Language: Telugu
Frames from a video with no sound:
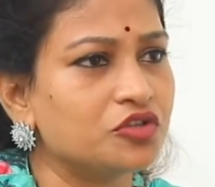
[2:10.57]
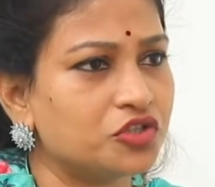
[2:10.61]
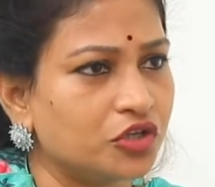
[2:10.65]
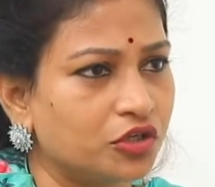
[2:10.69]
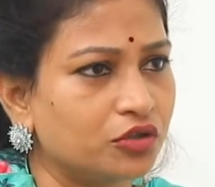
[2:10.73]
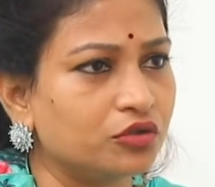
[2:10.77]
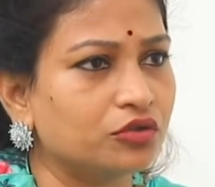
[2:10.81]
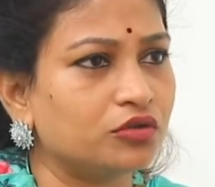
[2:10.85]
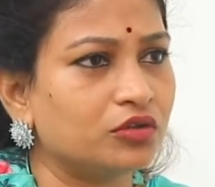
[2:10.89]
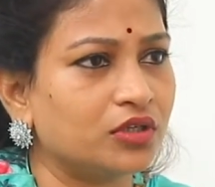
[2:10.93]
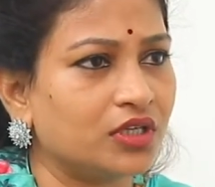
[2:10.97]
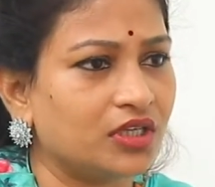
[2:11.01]

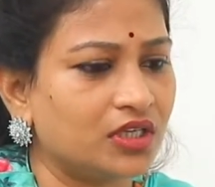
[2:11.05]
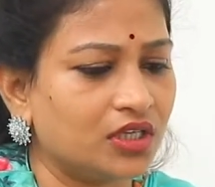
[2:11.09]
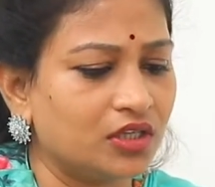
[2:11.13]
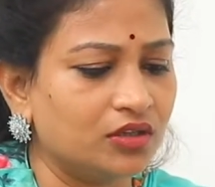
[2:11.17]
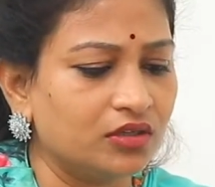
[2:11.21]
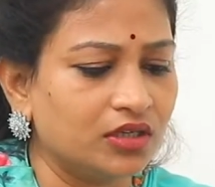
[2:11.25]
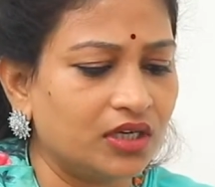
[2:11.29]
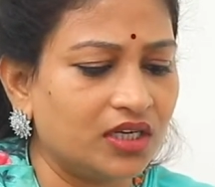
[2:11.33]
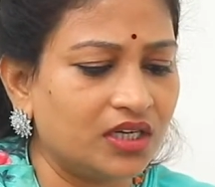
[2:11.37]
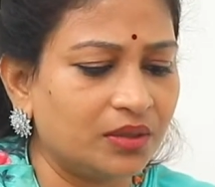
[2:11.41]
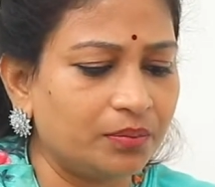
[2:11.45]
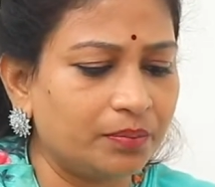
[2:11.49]
జరుగుతున్నాయి
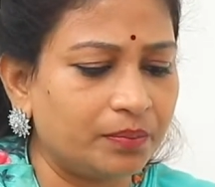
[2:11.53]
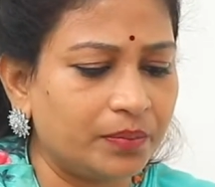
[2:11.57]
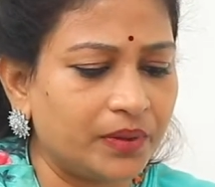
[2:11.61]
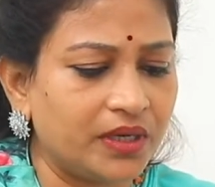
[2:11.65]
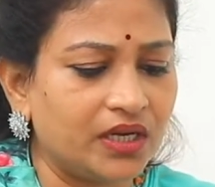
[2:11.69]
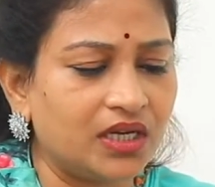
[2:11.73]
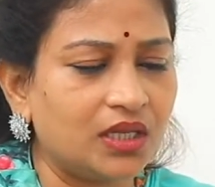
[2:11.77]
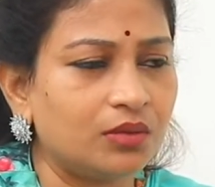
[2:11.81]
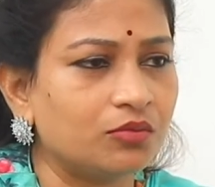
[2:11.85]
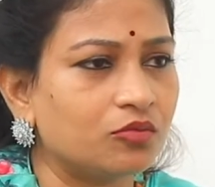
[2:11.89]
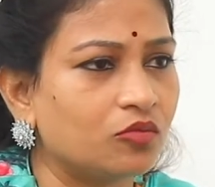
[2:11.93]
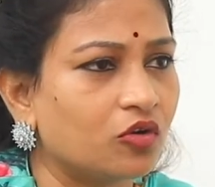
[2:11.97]
ఎందుకంటే
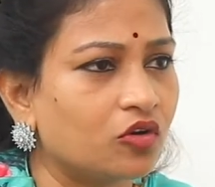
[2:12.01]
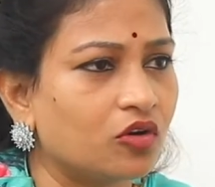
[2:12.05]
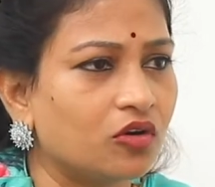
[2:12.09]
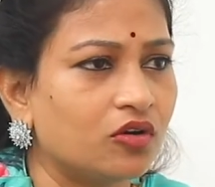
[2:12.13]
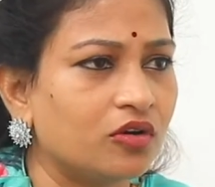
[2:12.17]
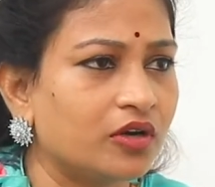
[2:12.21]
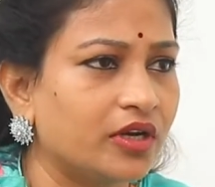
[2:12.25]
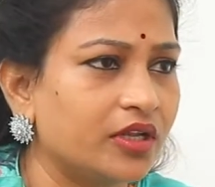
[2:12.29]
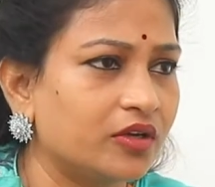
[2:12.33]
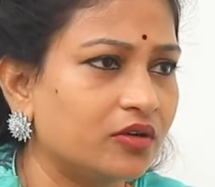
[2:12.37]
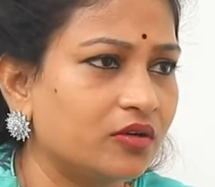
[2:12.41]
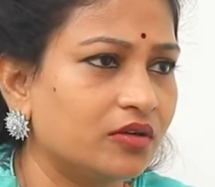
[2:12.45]
పేటీఎం
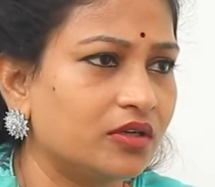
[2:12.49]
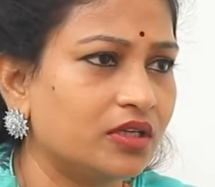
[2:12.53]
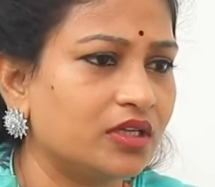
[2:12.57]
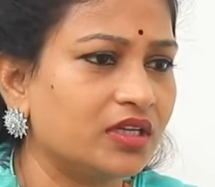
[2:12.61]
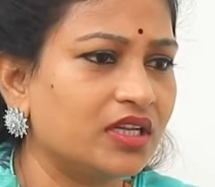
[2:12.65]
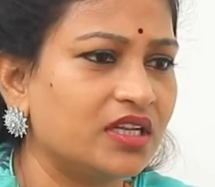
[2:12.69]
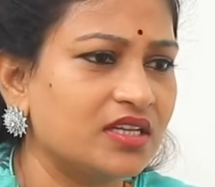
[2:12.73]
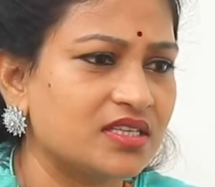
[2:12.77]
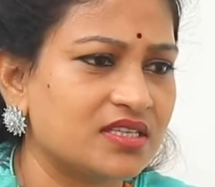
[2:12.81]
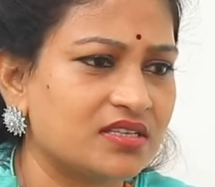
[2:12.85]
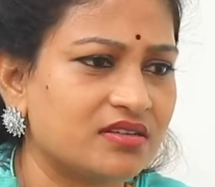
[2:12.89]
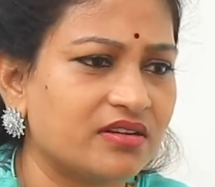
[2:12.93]
కుక్కలు ఉన్నాయి కొన్ని
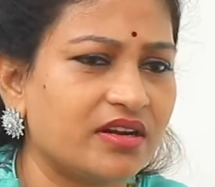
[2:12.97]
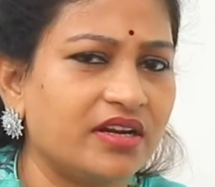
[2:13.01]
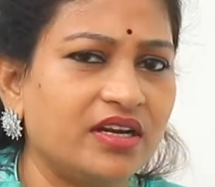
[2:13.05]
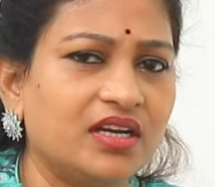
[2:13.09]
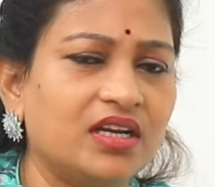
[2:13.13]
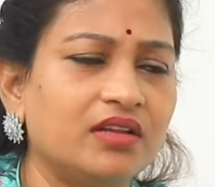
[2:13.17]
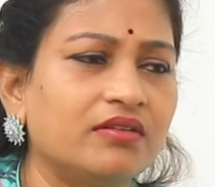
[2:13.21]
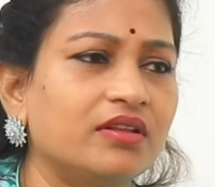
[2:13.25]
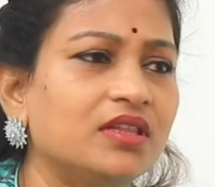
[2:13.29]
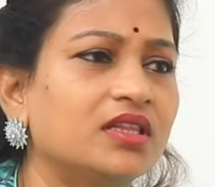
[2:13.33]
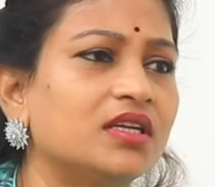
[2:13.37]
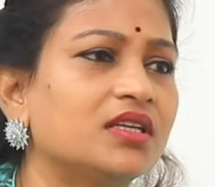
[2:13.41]
నేను
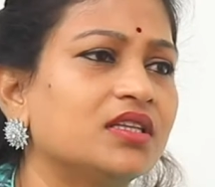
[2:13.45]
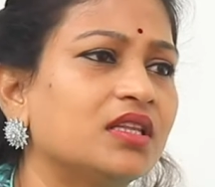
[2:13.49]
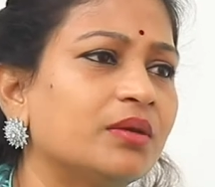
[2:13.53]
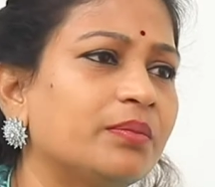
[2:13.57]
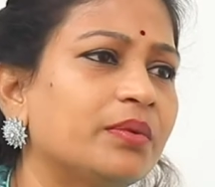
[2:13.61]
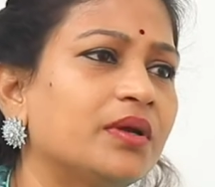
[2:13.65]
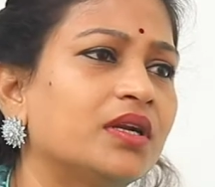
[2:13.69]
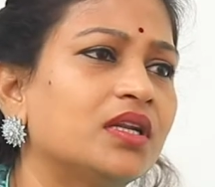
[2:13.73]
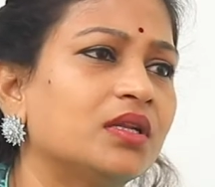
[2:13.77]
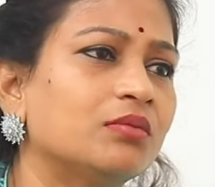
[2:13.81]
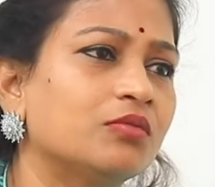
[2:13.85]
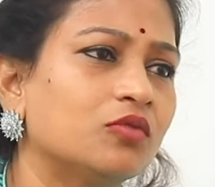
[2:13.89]
అయ్యే తిడతా
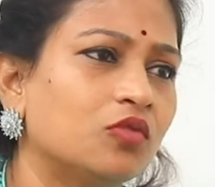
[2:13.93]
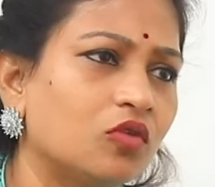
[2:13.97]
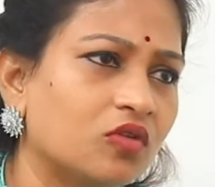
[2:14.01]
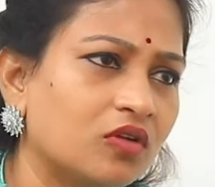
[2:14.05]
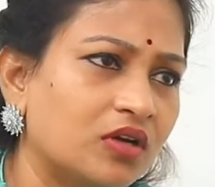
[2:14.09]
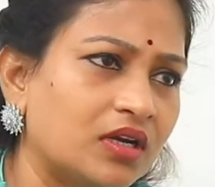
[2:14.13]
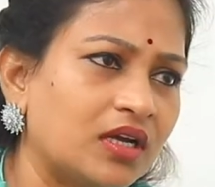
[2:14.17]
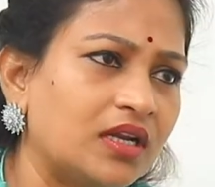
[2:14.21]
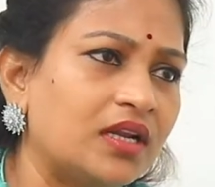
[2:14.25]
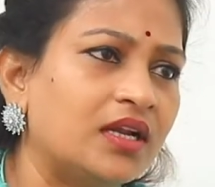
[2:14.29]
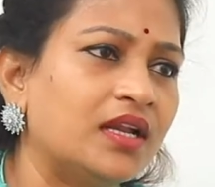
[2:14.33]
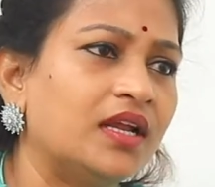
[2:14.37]
పేటీఎం
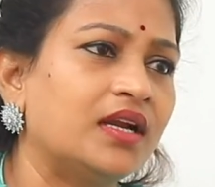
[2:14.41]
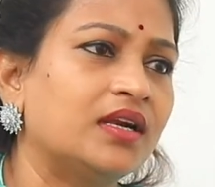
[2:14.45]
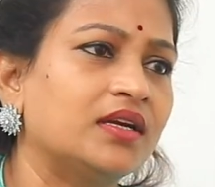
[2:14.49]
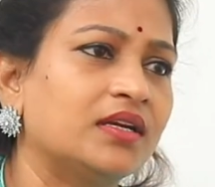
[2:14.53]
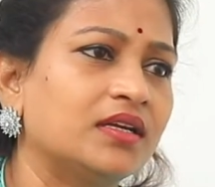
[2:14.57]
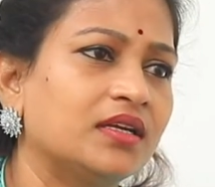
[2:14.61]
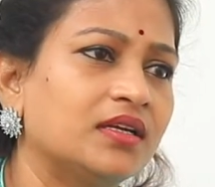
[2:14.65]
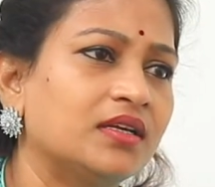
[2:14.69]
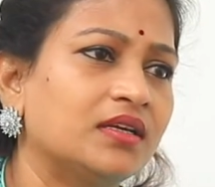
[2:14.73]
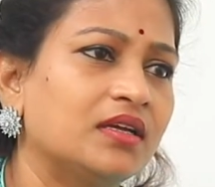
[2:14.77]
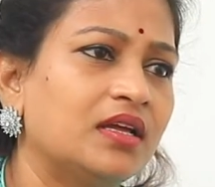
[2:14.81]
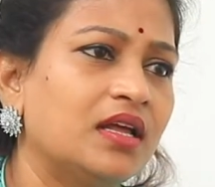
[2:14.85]
కుక్కలనే
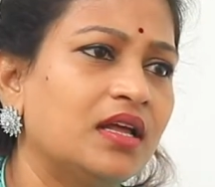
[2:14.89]
అంట